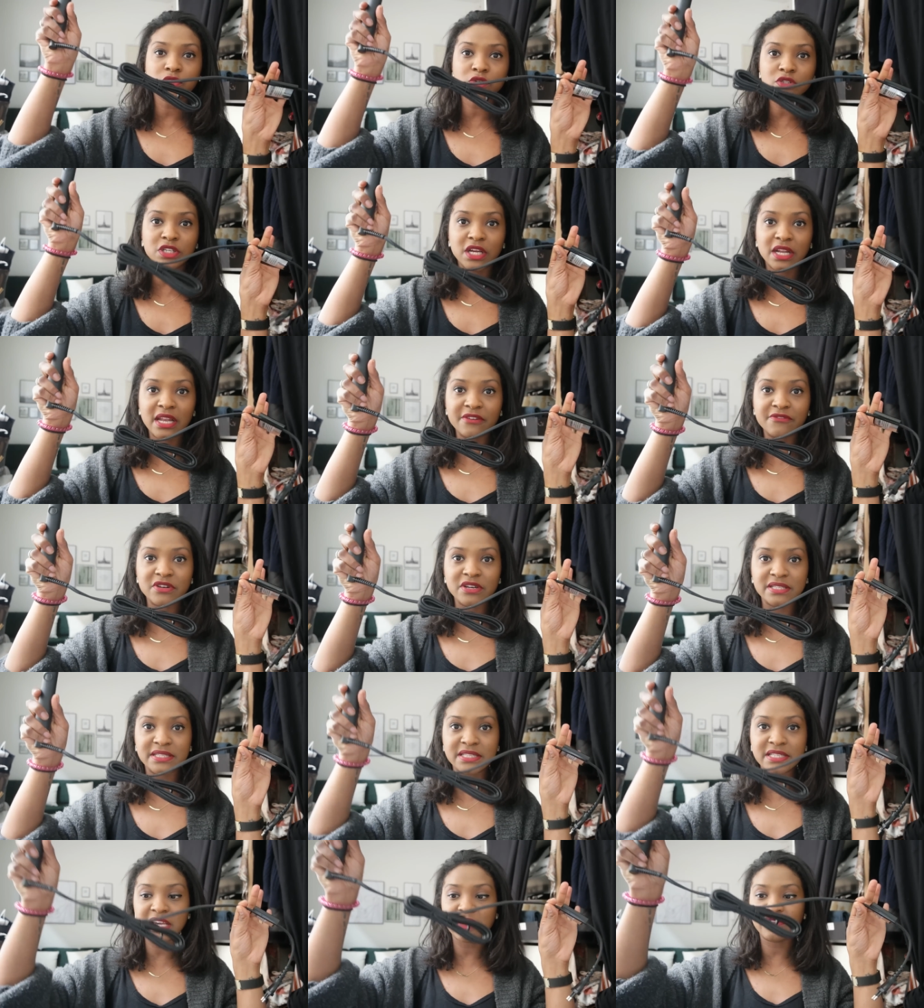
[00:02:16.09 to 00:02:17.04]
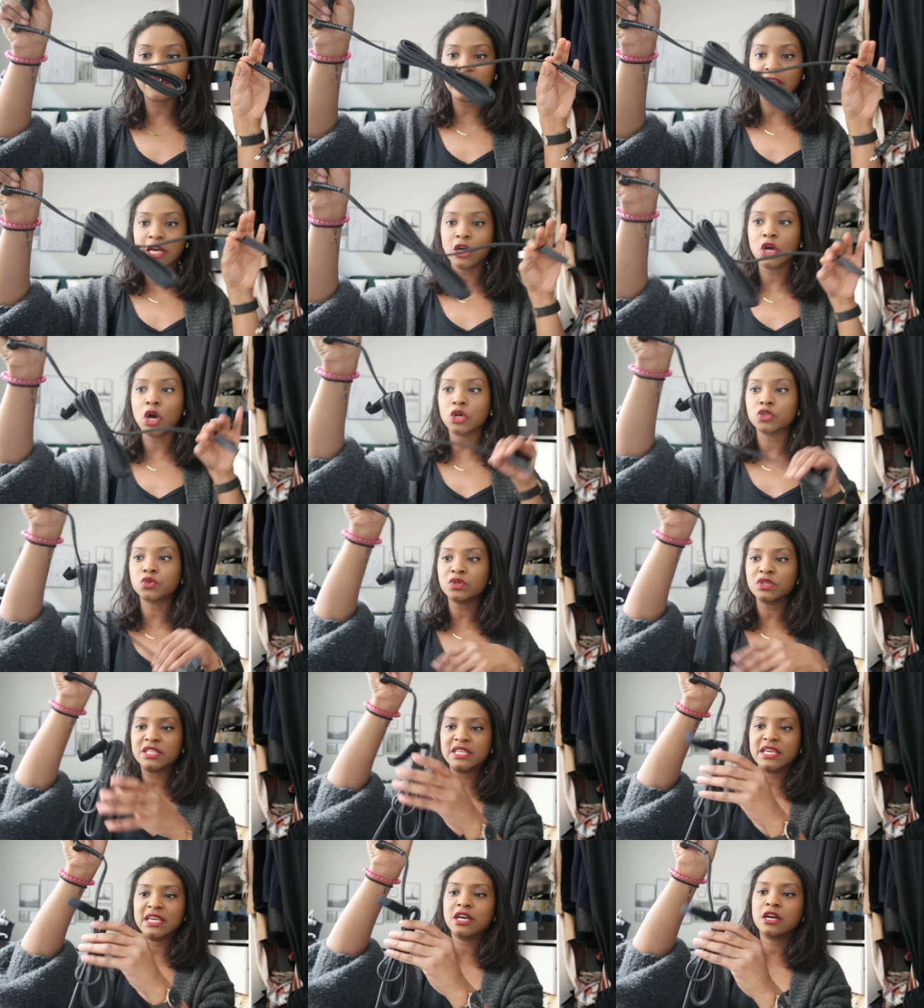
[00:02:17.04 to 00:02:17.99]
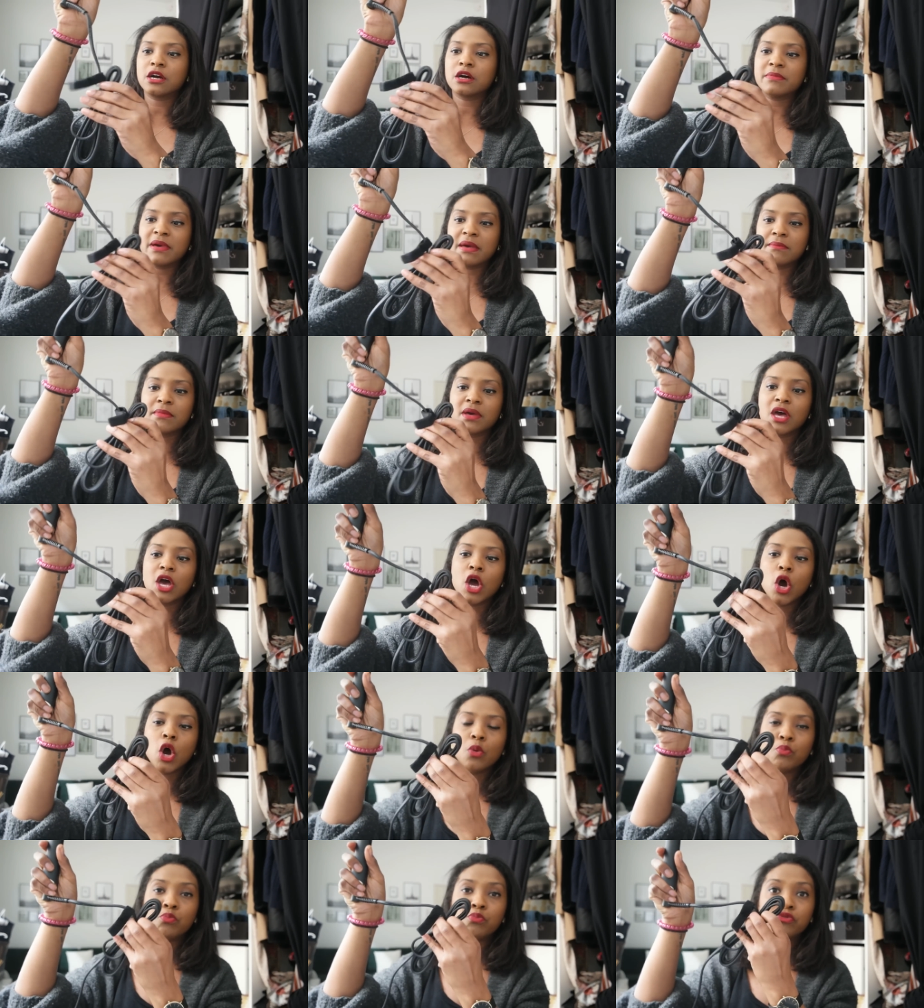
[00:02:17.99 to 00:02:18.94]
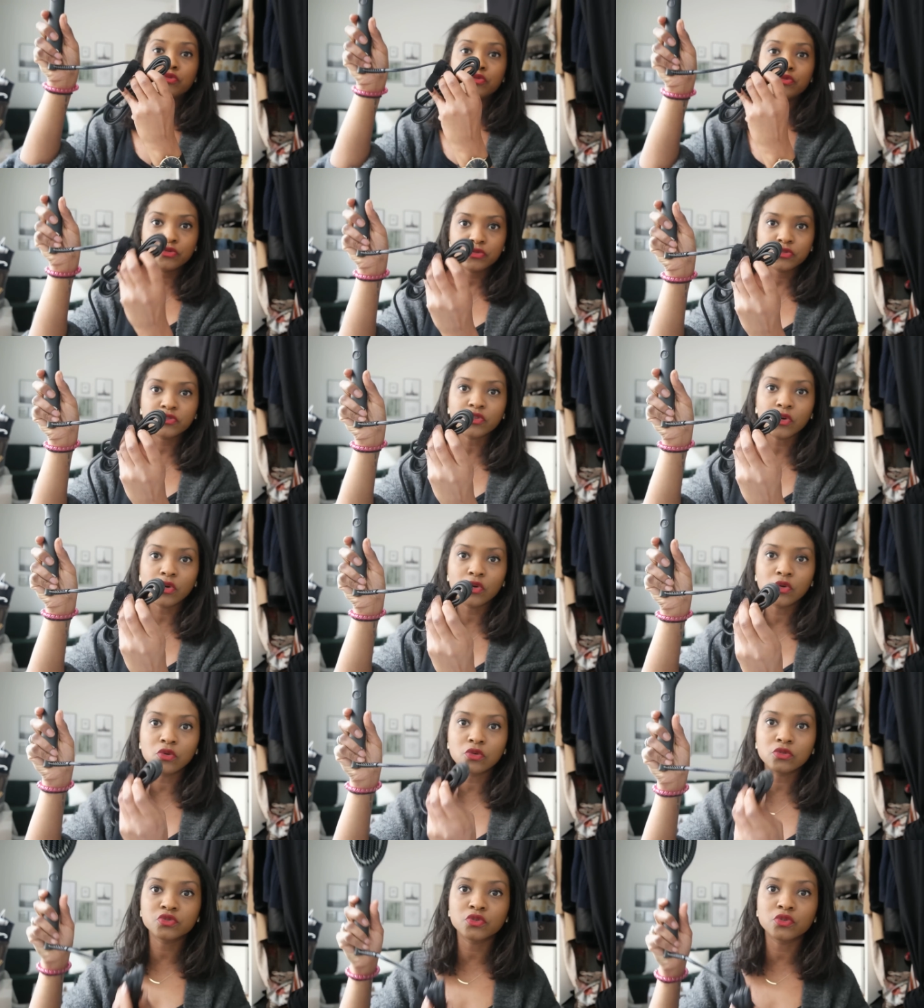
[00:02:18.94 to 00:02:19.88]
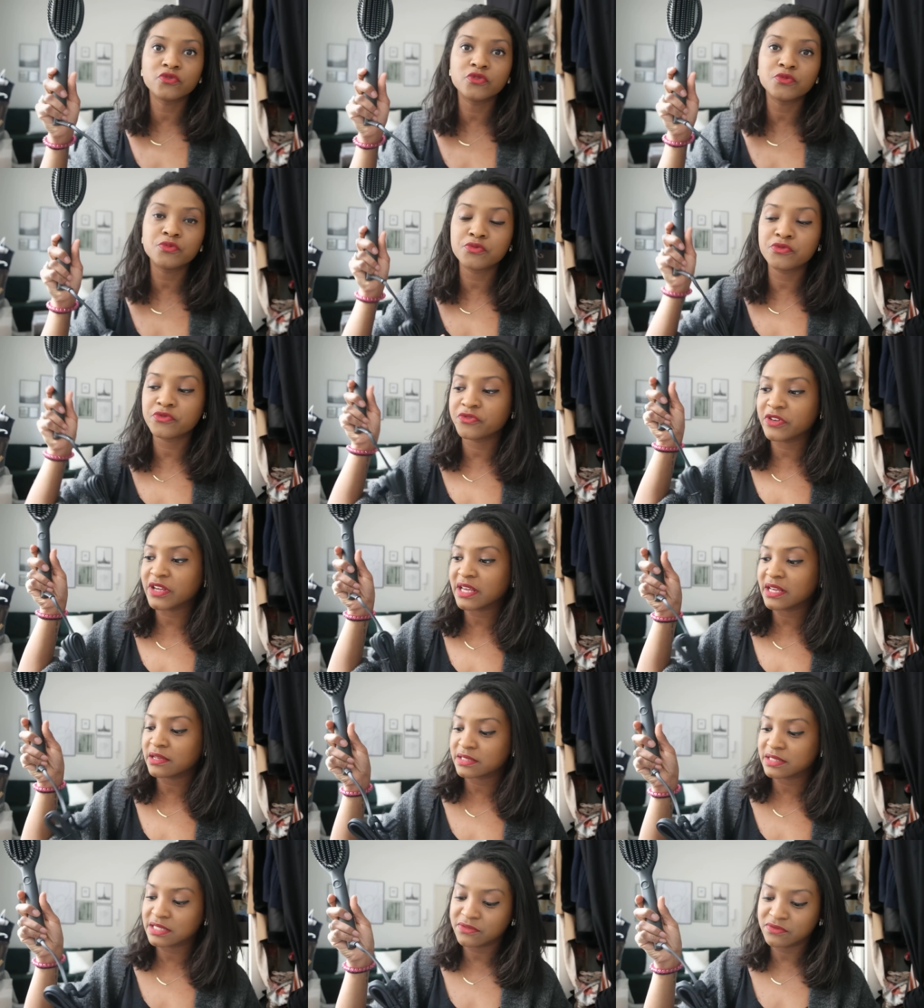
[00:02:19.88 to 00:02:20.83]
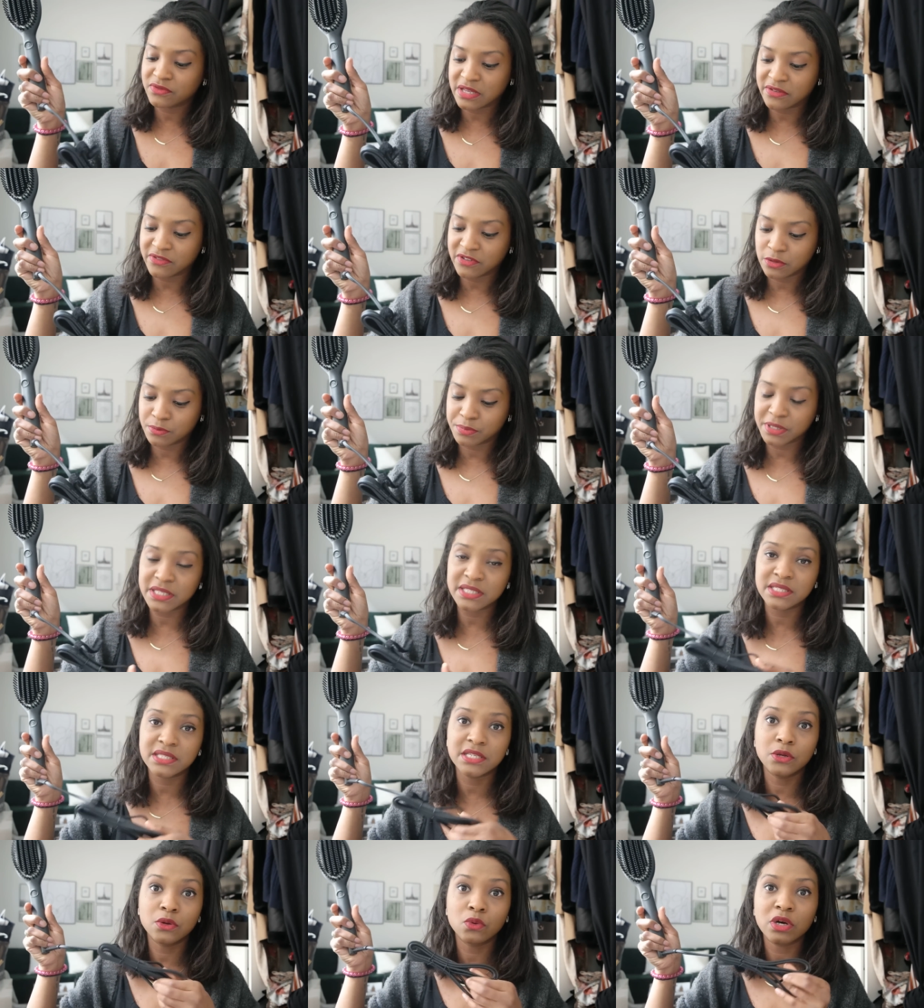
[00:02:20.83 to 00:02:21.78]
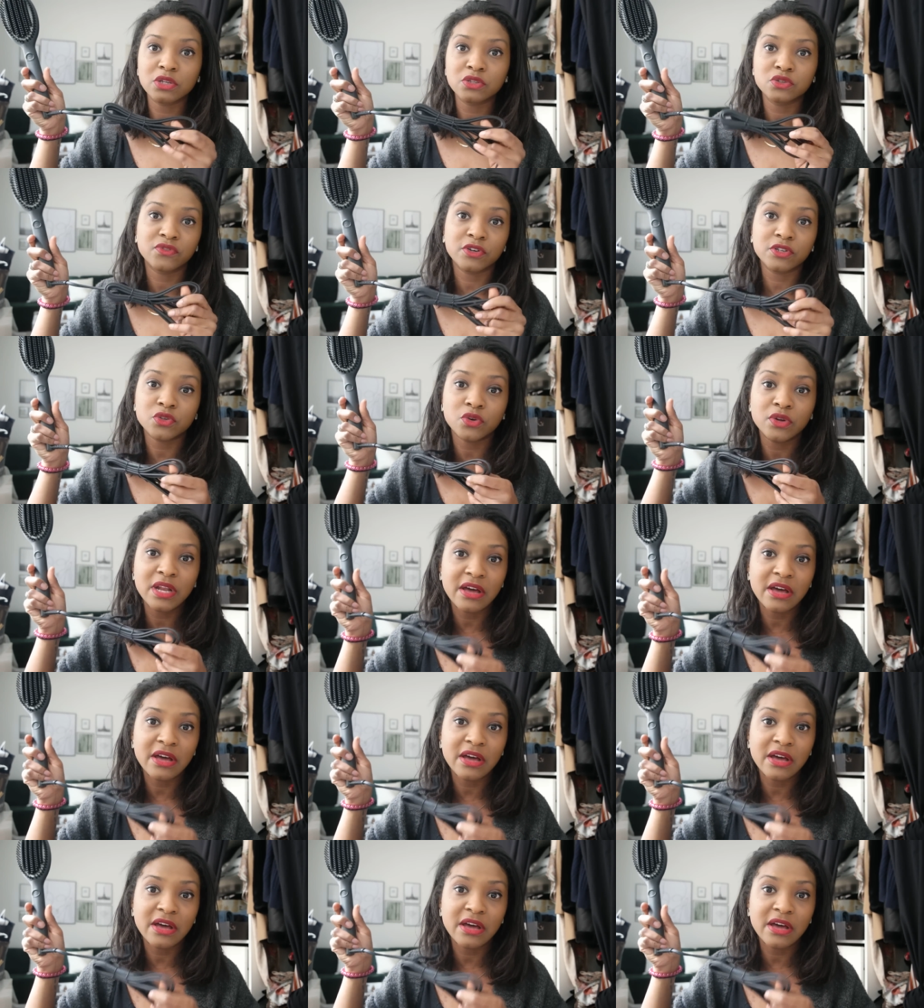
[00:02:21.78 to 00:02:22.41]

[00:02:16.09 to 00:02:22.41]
Donc la voici avec un cordon qui est quand même plutôt long. Donc vous pouvez, euh, si vous avez une prise qui est loin de votre